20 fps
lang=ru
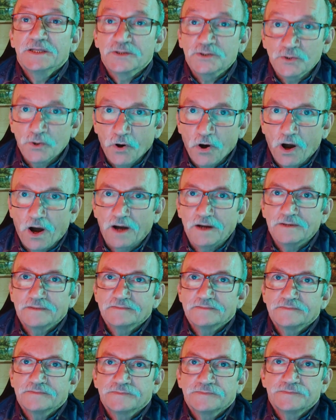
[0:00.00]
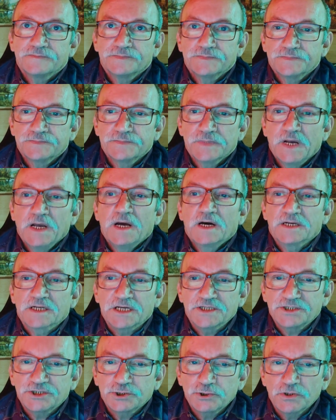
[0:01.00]
Но
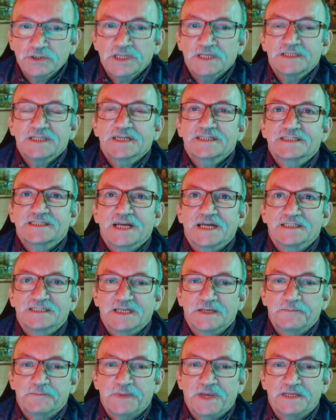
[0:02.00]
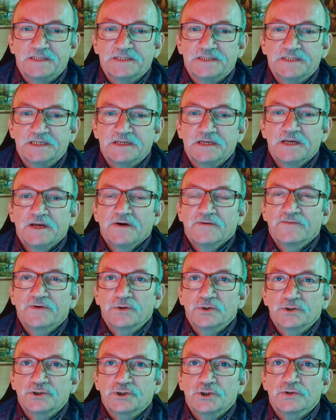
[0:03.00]
расчет индексации пенсий
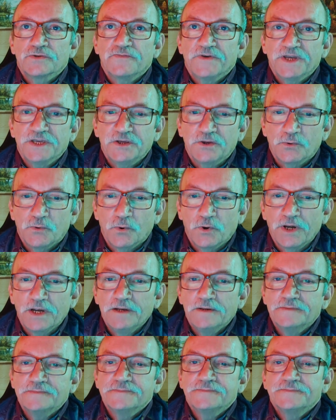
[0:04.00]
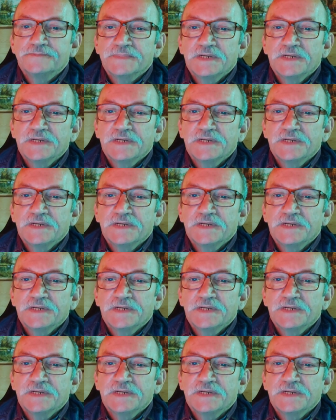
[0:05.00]
включен в июль,